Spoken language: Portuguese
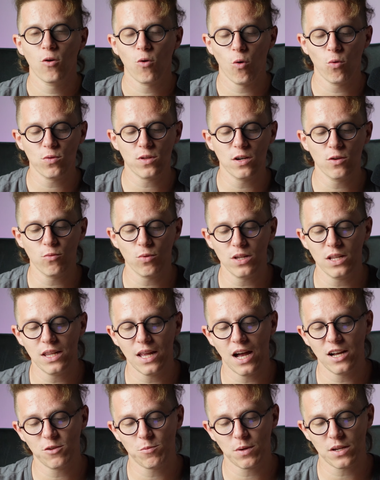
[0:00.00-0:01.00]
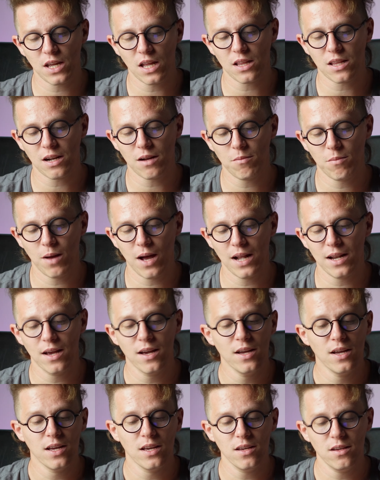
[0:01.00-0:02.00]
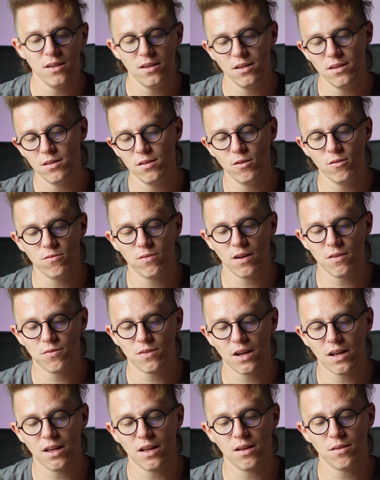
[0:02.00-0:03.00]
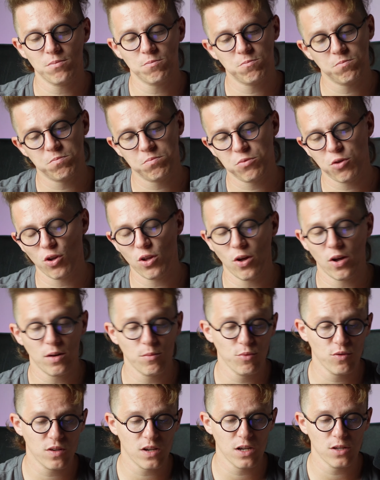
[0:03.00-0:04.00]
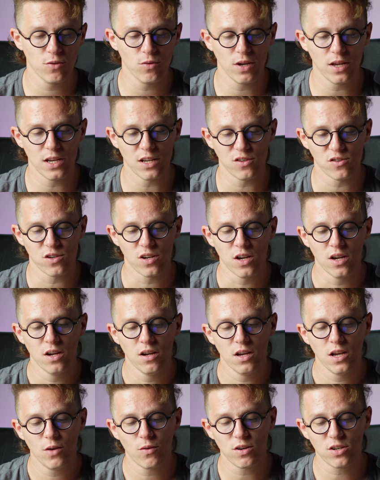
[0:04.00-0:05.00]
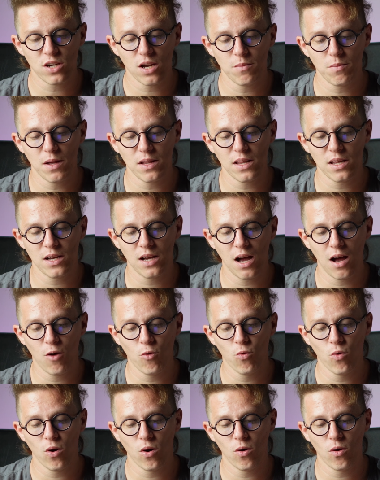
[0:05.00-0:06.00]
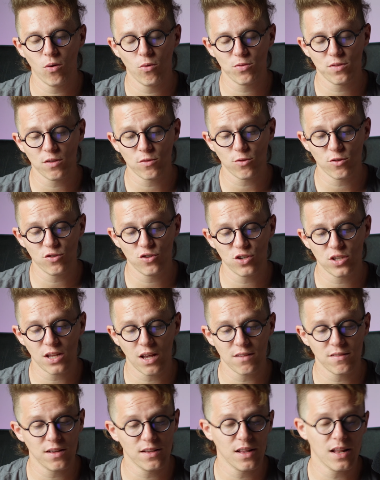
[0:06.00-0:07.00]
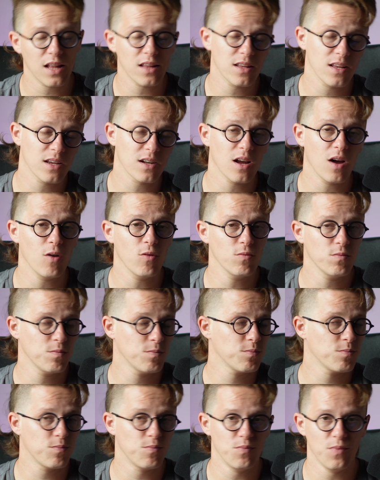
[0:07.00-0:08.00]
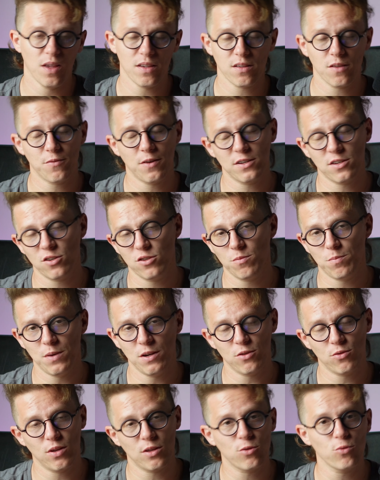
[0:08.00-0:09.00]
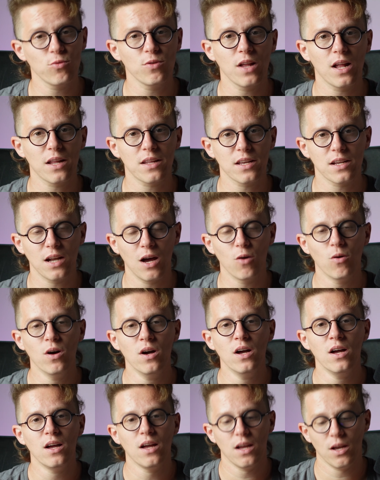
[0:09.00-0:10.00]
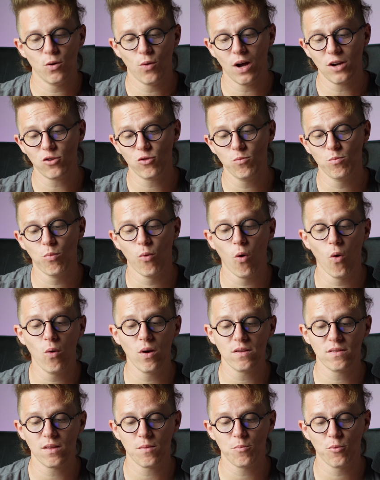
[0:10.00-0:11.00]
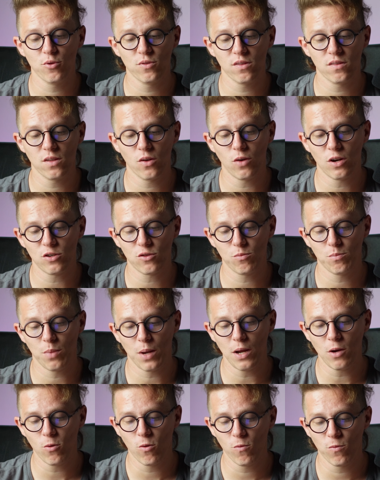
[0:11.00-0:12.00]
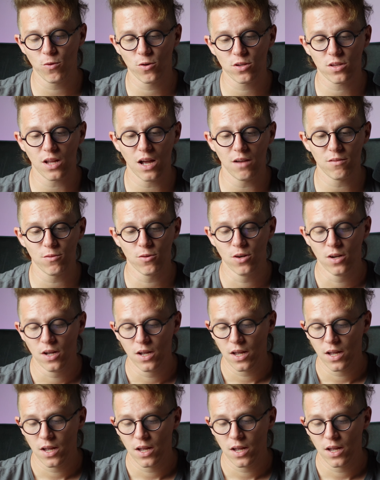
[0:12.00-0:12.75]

com tranquilidade para quem trabalha e não vai ficar toda hora buscando rede. Eu achei bem legal o sensor digitais sendo na lateral, nessa faixa de preço, é tudo na lateral. Eu acho boa essa posição, acho bem confortável.